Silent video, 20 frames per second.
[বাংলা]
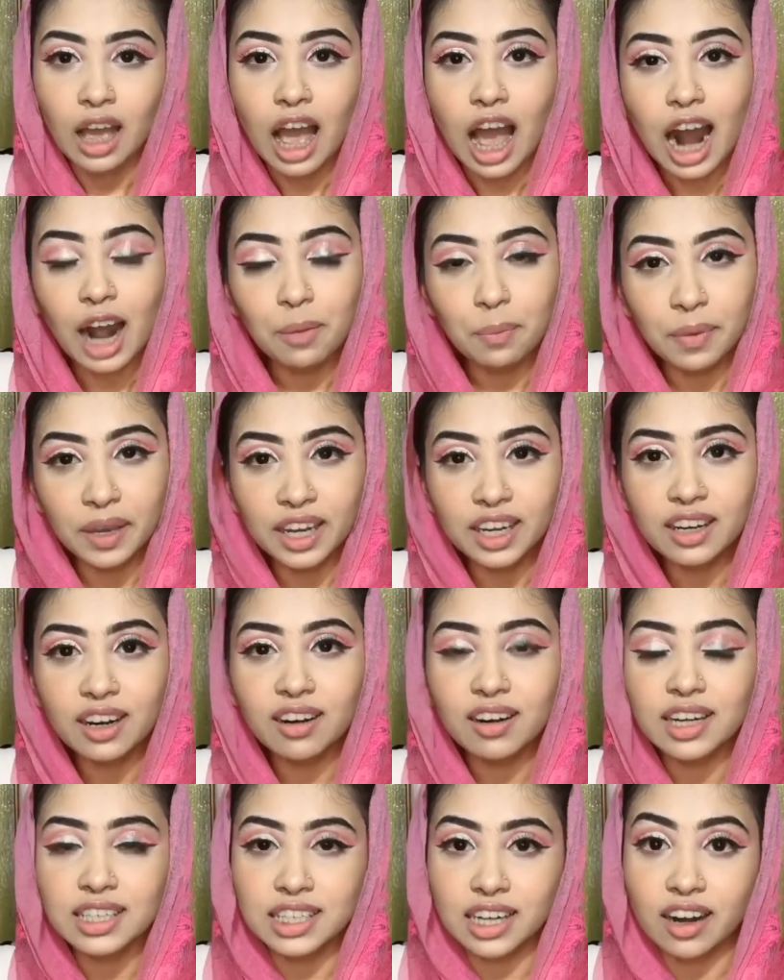আর
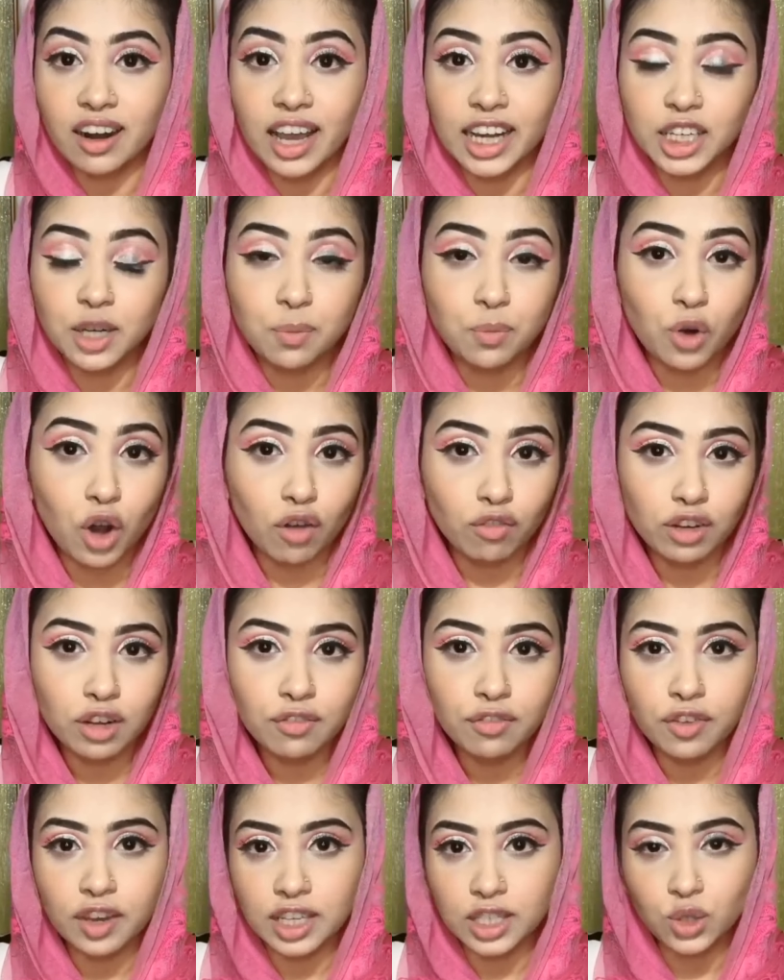বিগিনাররা যারা একটা প্রবলেম
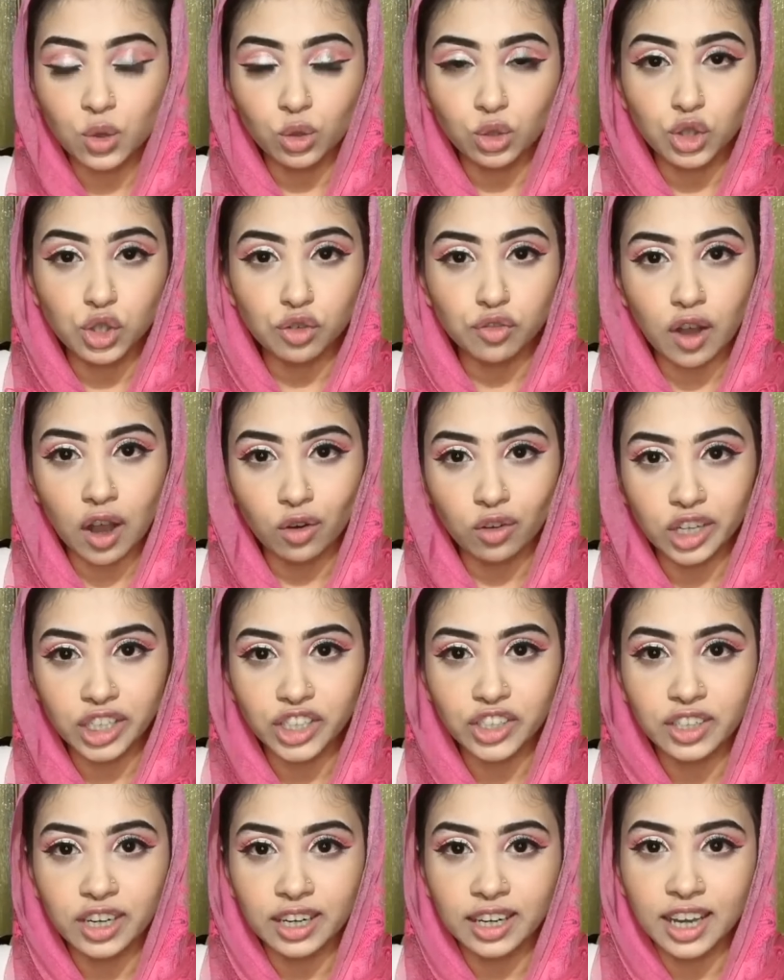ফেস করছো
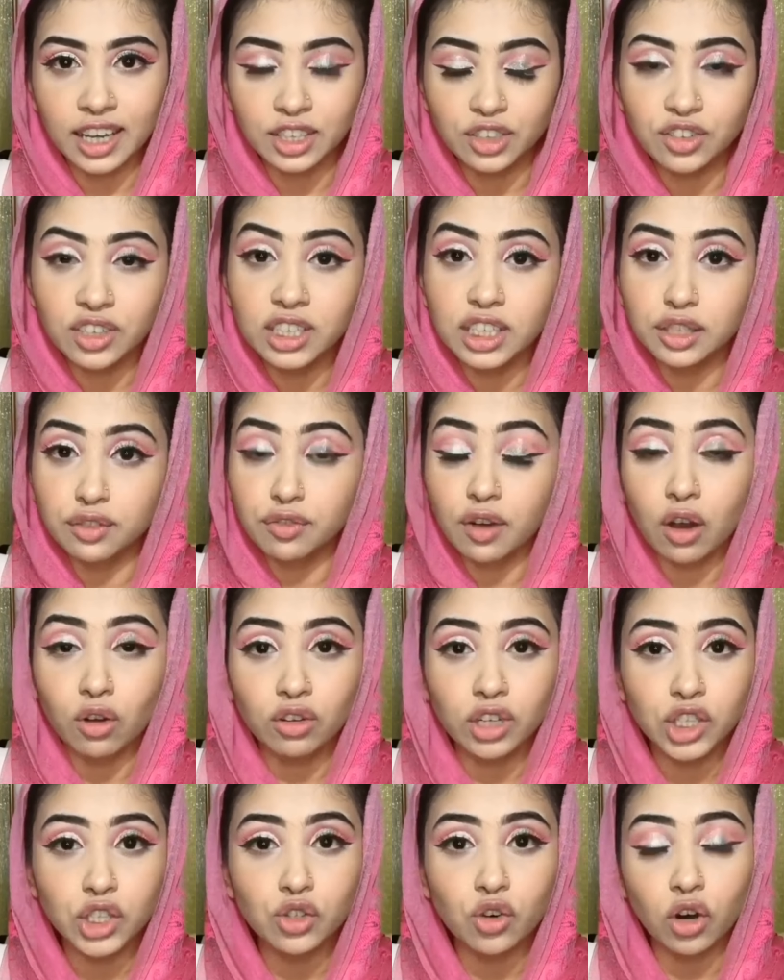ফাউন্ডেশনের ক্ষেত্রে যে
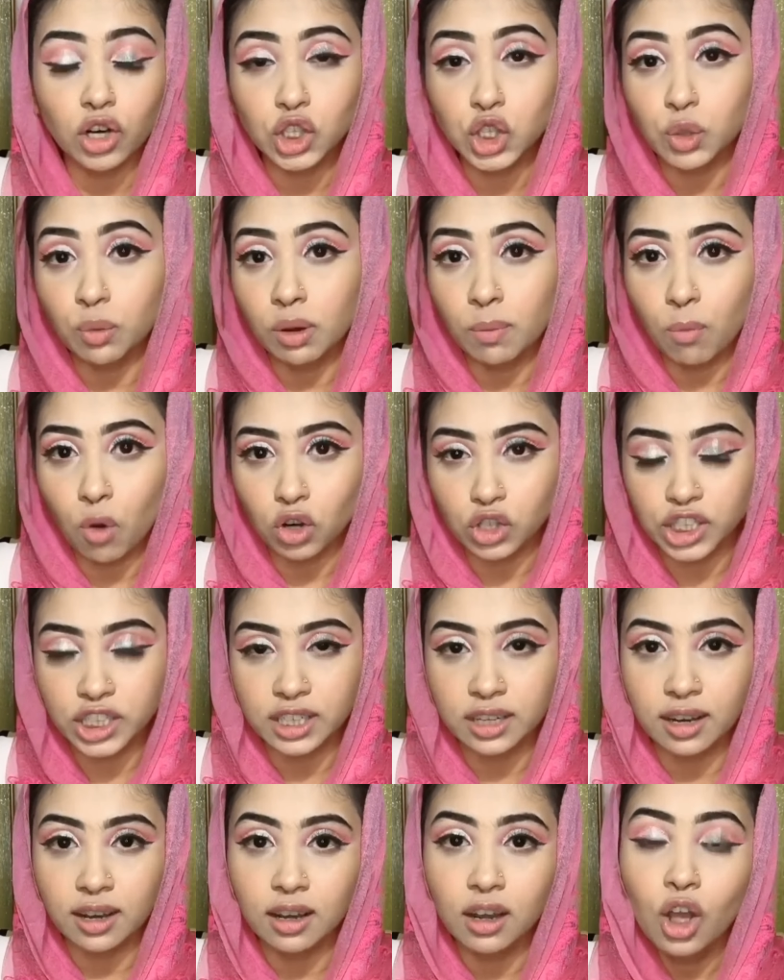ফাউন্ডেশন অনেক সময় বসে
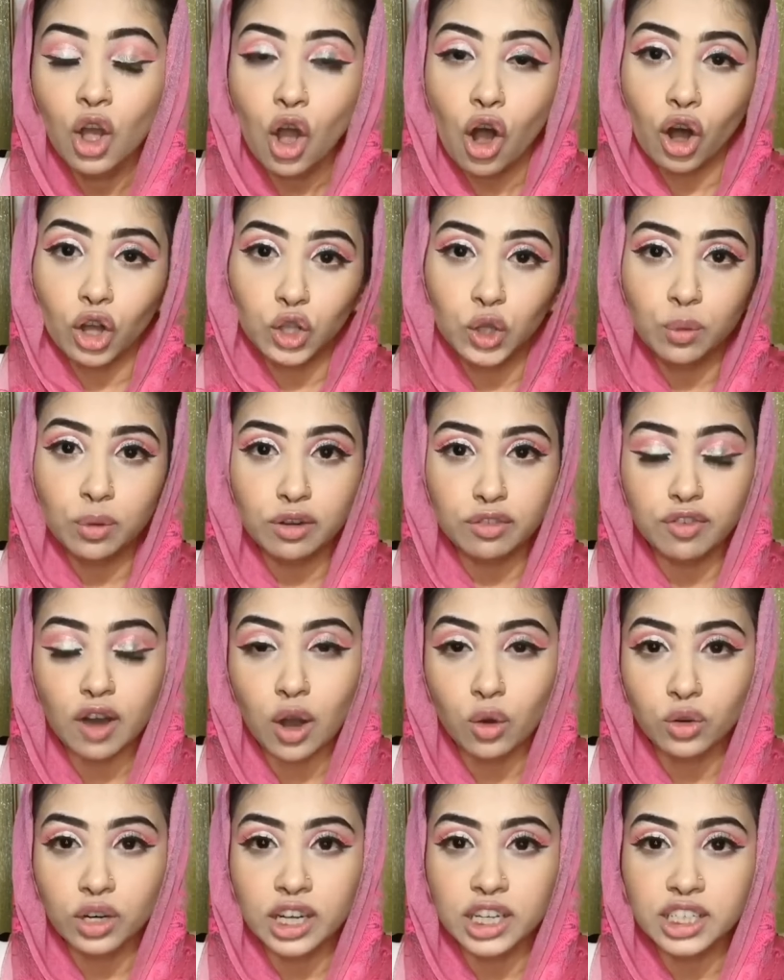না অথবা
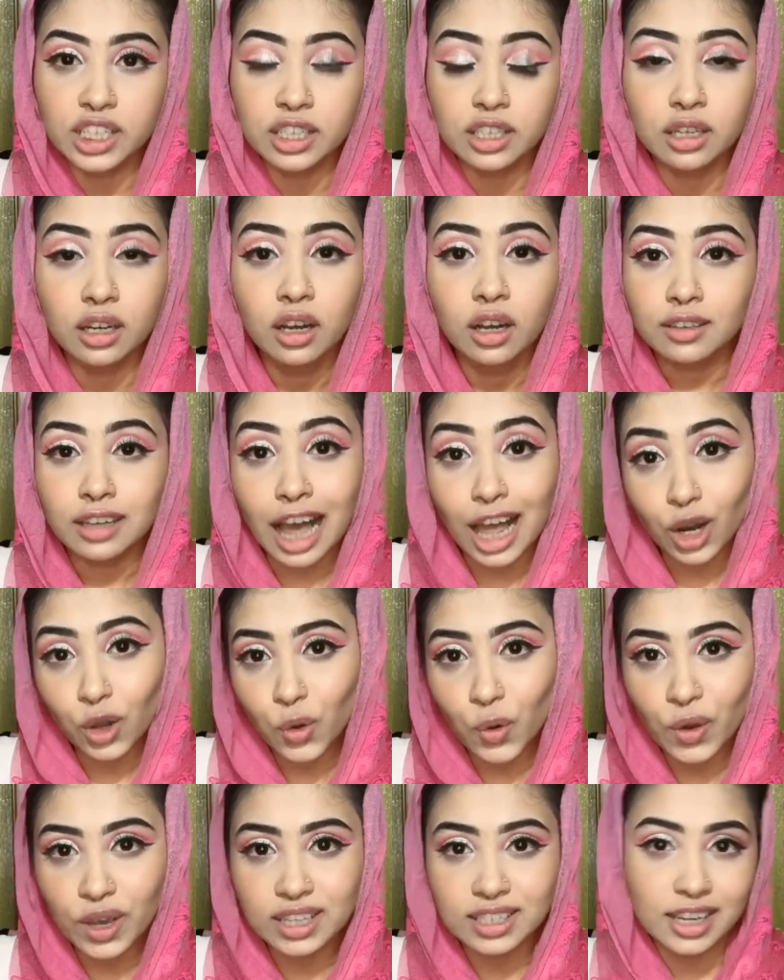ফাউন্ডেশন কালো
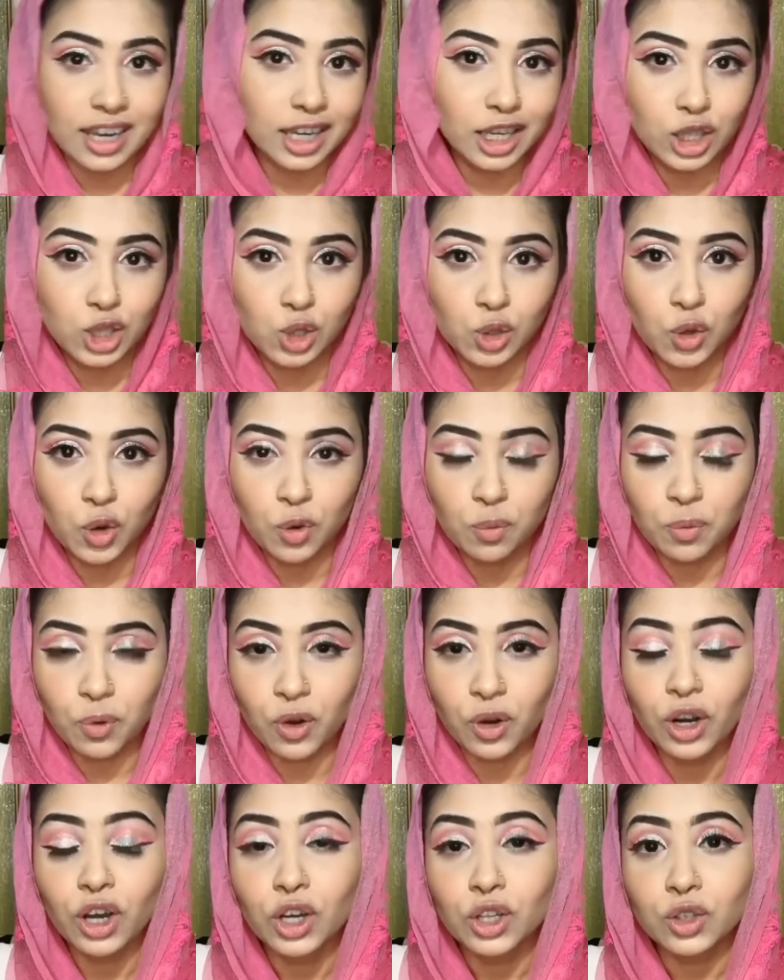হয়ে যায় কিছুক্ষণ পর
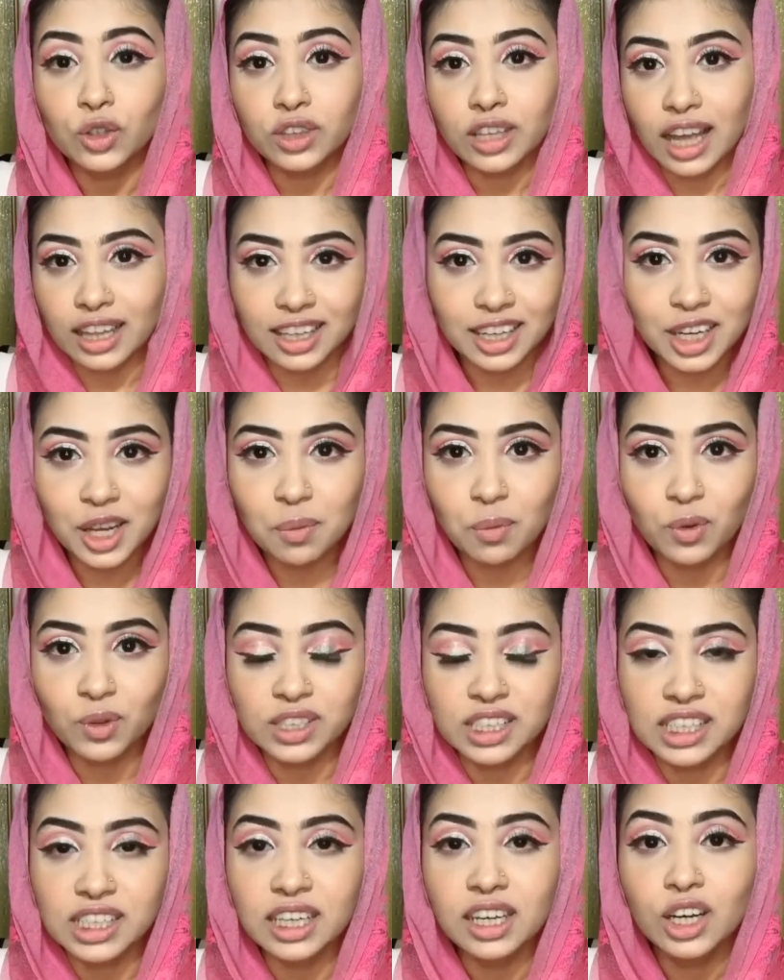তো তাদেরকে
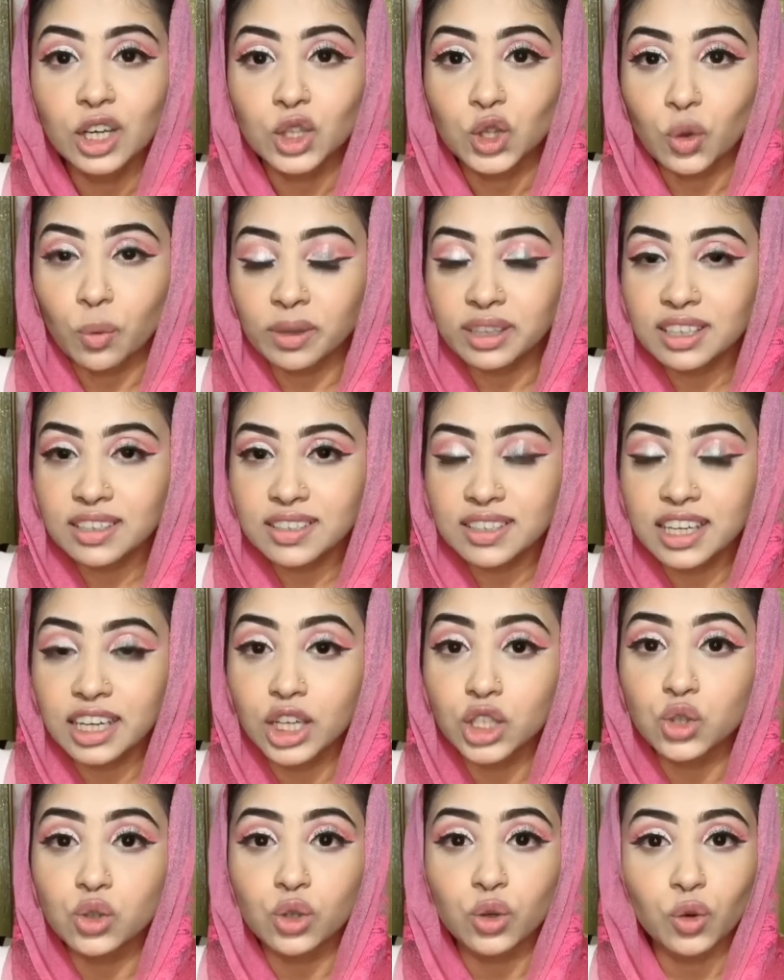বলছি তোমাদের স্কিনে
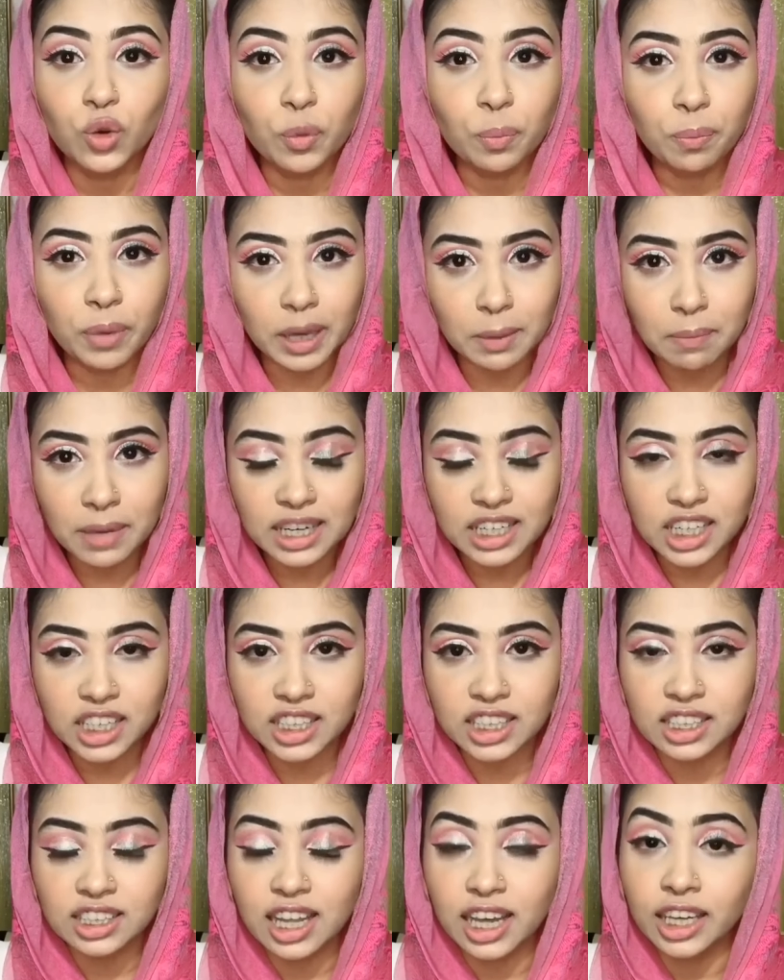যদি কোনো
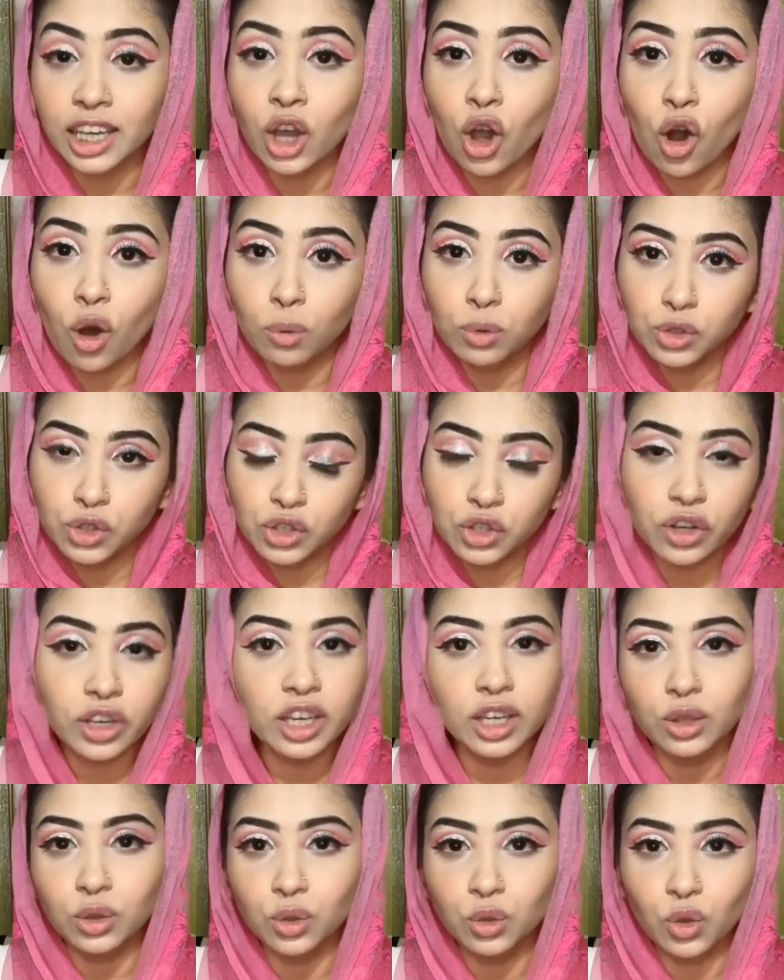পিগমেন্টেশন থাকে অবশ্যই
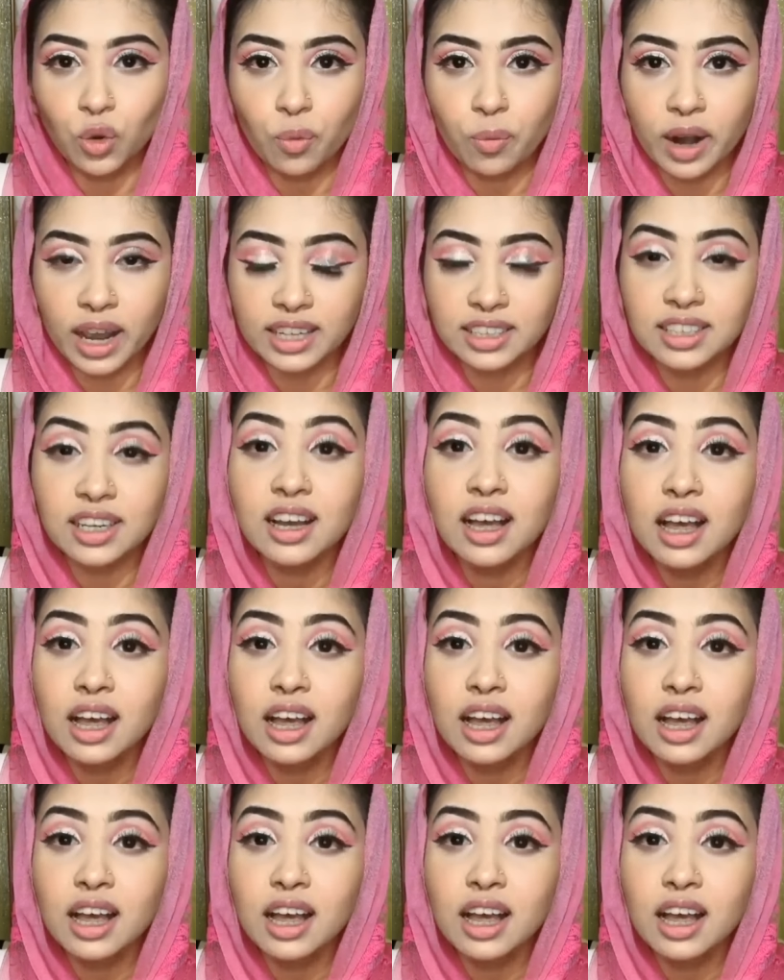কিন্তু তোমরা একটা